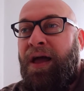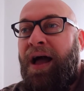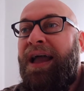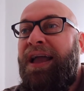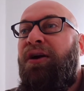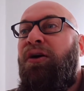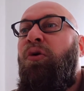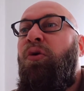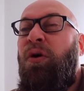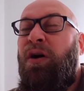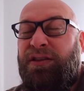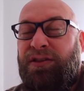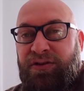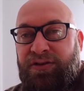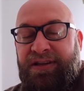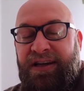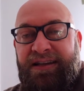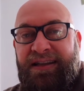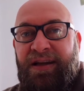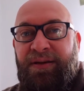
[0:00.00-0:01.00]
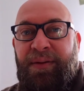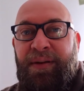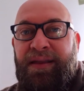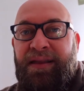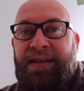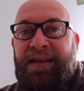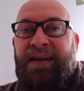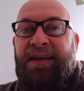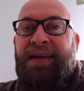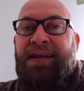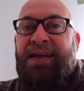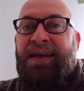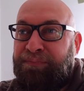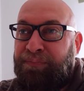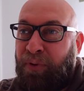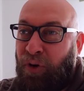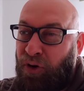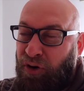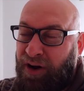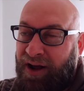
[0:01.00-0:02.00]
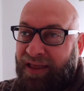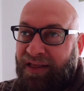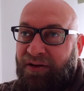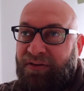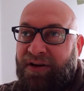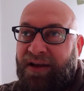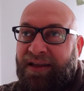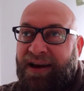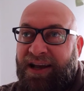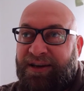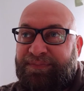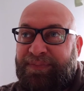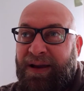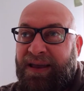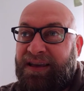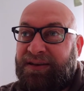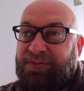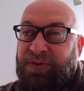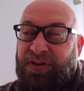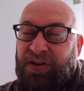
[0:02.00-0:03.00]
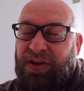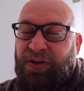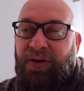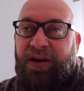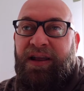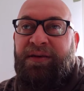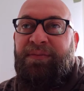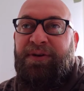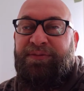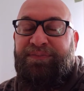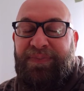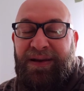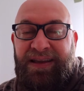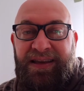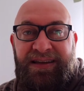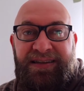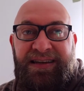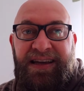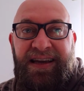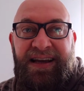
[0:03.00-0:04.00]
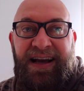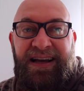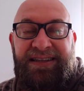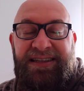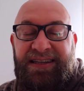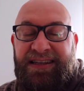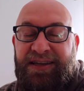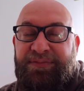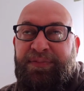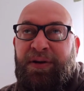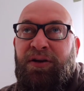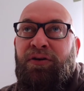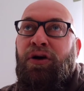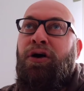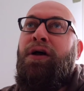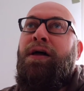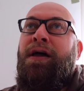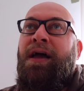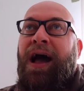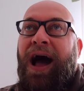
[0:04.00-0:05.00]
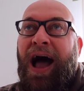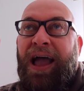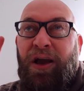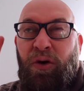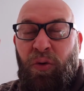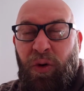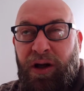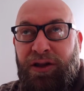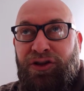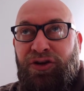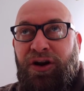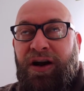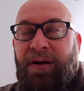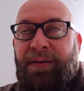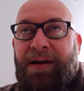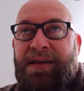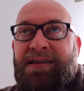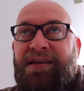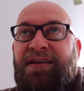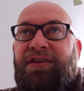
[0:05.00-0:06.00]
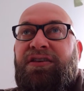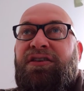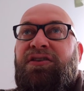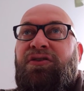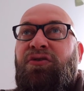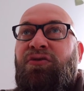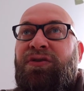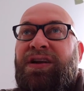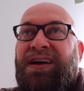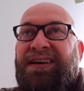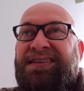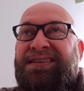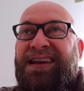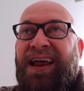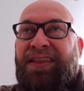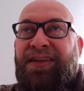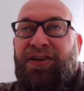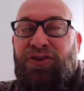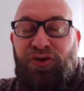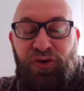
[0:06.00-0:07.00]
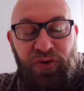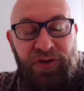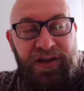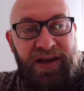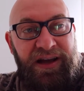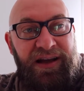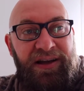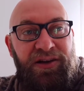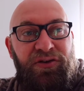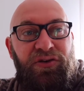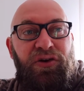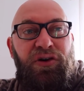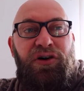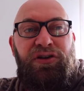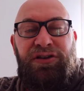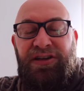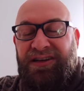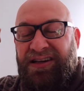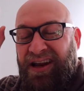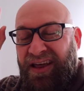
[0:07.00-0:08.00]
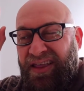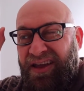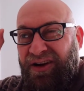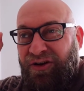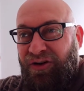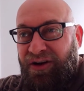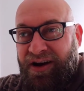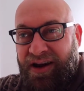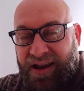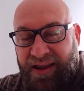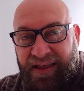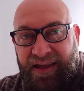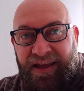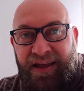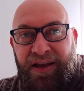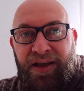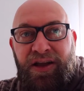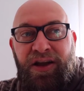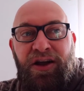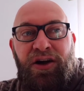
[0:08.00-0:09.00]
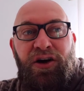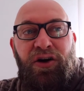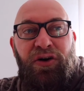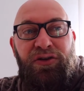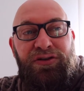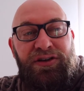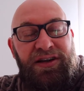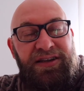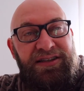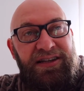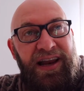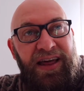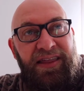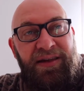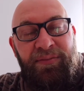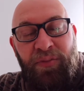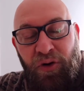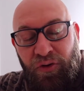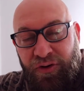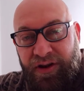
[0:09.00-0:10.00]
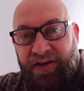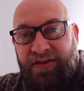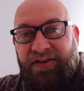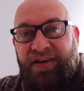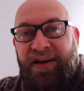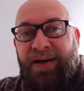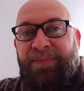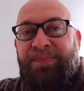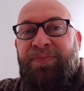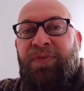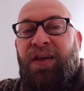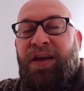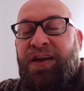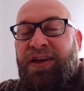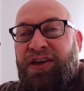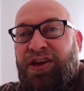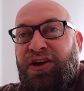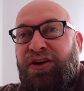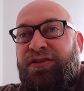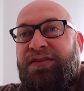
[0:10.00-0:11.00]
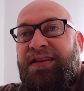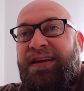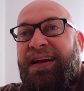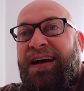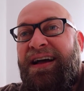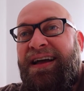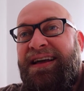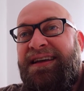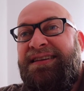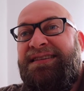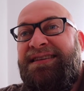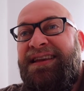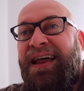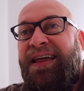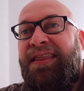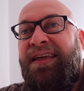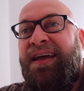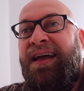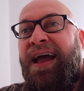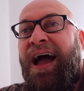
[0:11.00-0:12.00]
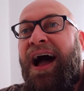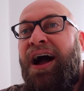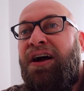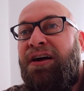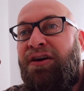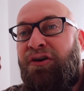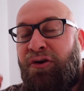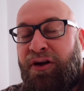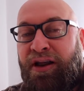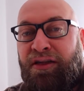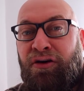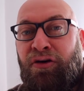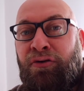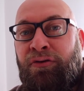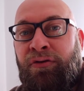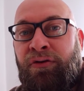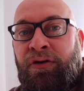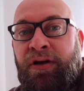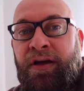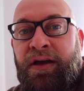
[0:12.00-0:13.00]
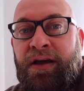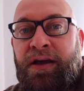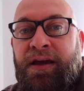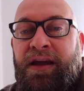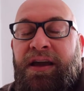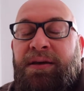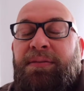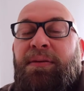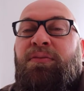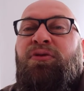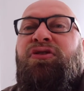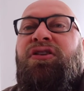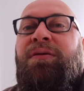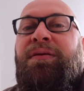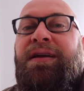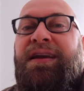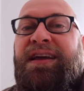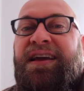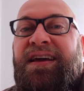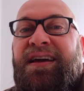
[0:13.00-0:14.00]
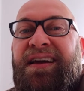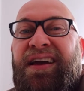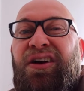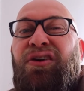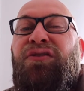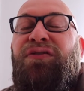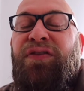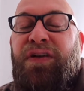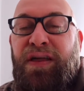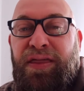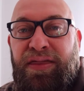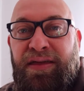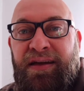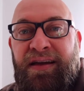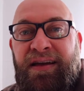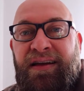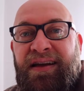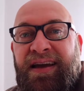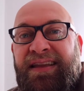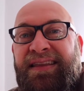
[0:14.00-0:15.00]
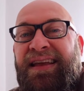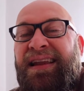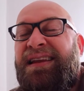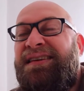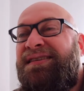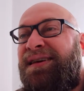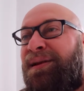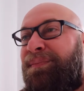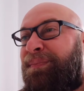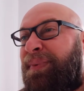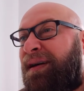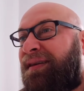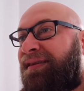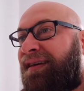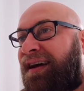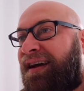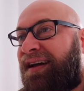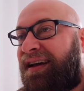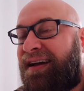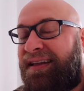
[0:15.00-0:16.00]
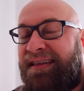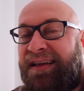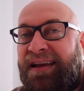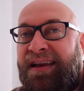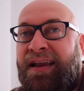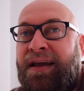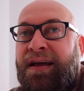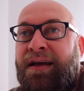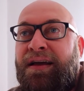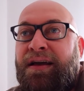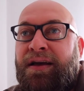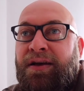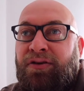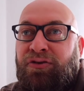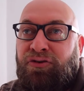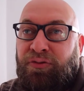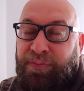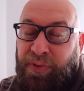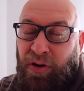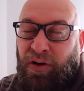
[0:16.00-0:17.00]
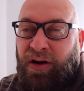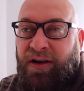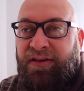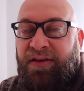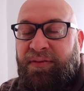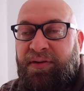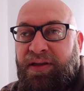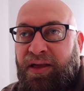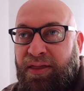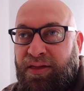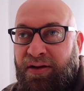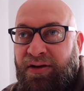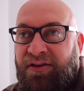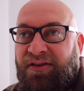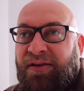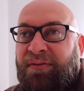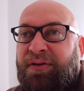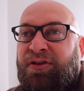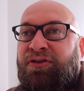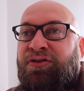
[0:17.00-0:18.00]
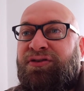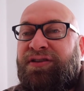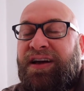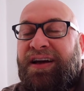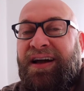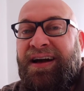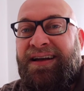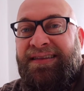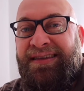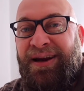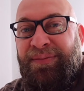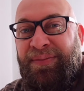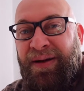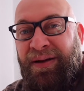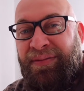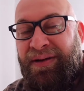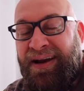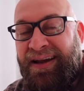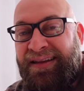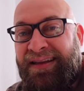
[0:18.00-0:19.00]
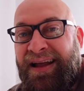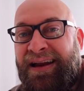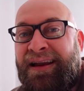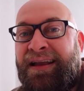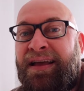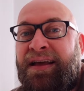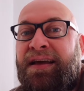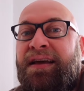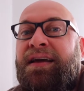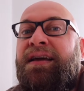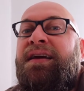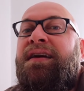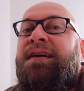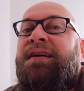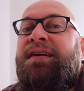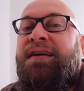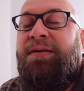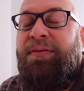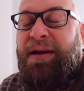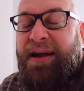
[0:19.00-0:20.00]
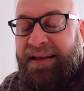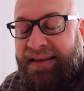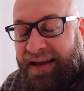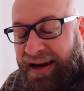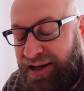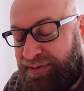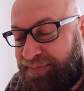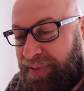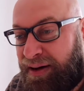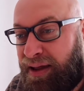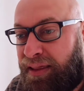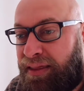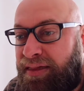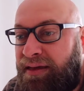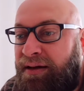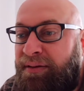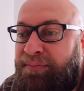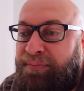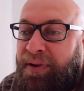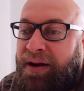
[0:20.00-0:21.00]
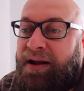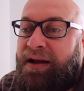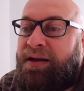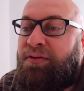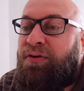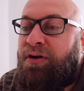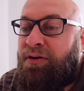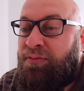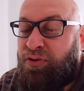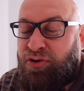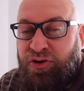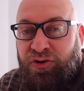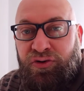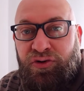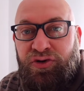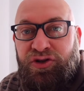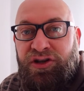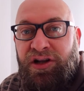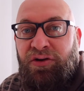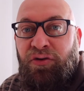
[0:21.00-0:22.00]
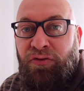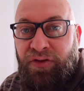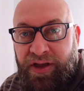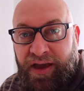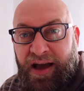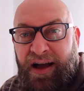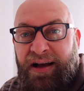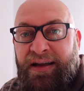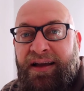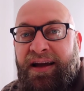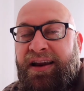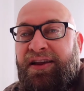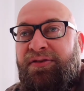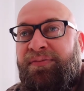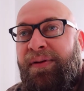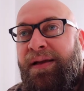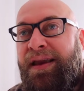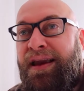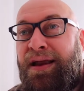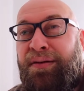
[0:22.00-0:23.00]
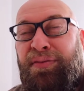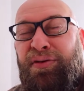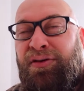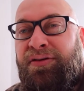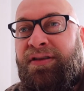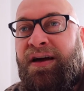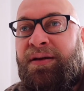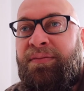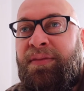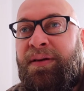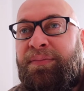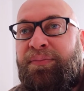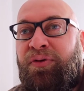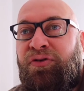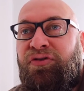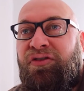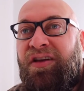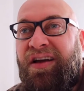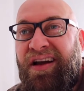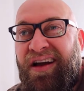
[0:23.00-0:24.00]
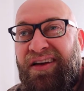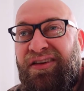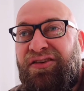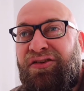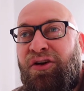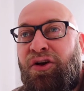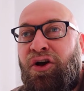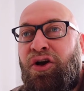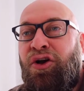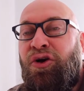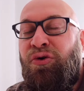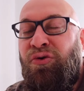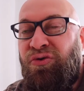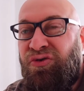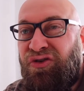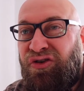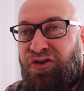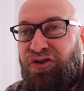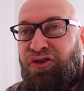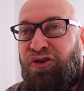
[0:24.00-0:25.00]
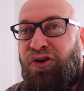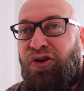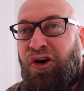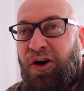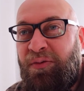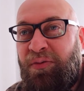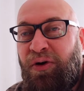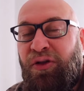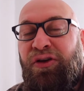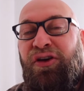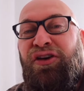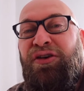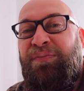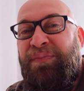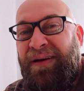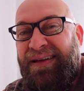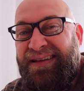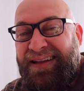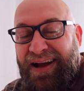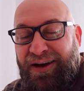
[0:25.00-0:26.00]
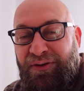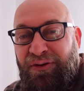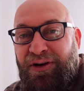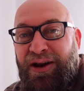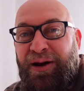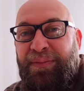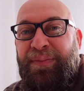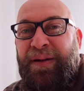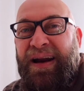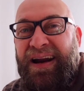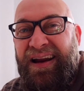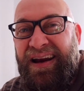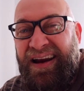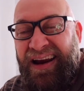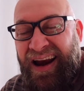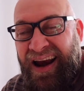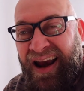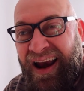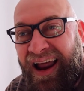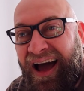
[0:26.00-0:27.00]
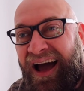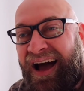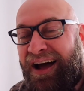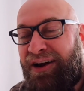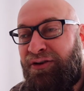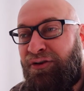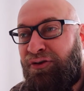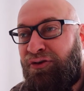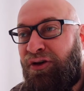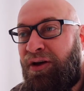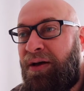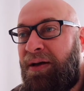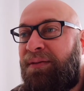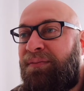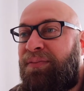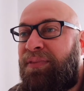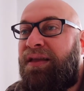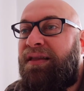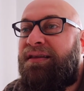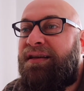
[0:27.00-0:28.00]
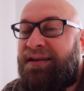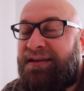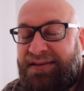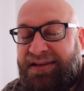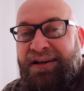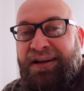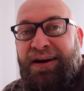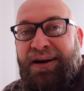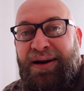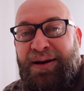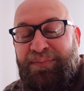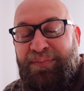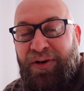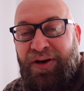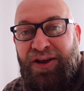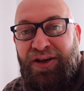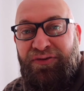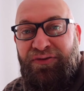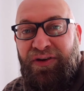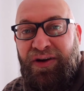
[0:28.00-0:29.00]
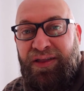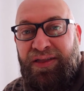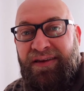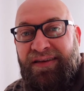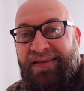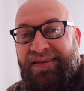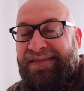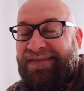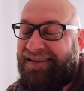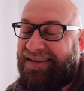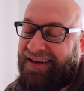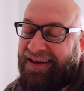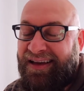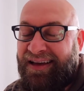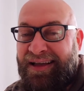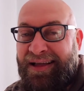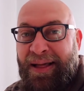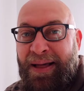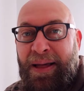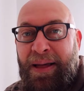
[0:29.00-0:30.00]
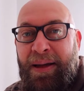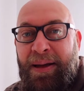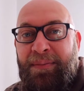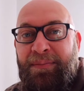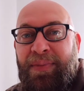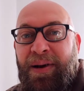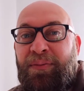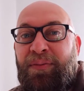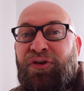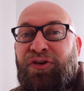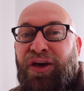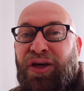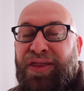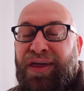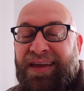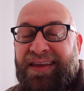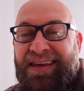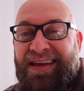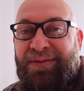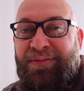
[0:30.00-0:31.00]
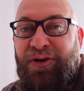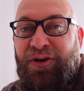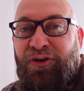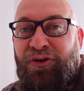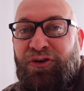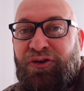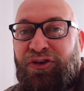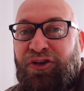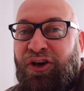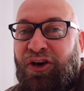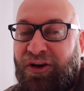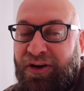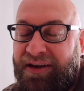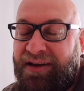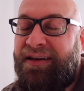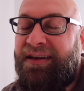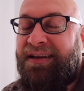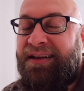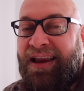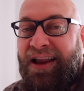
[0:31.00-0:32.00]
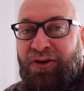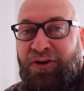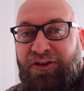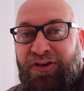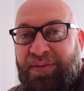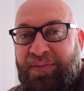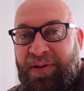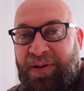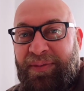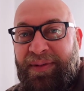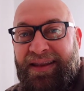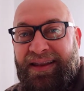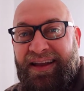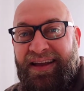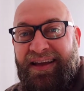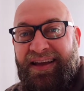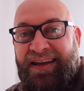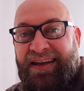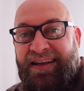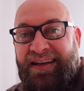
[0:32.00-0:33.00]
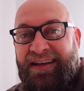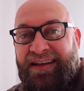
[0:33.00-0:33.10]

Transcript: Hay cuatro exactamente, por cada una de las playas. Bueno, igual hay más playas que casetas, pero hay cuatro cabañas. Una es la de Tuya, otra es la de Cornide, otra es la de Mourisca y otra es la de Ancoradouro y vamos a ver qué, ofrecen, qué tal es el paisaje, qué tal, supongo, las habitaciones, a ver si nos dejan entrar para ver qué tal y a ver qué tal la experiencia para que, bueno, vosotros si algún día queréis venir a visitarme, pues tengáis un sitio cómodo y espectacular para relajaros mientras reponéis fuerzas. Así que vamos hacia allí, amigos, que hoy la cosa promete.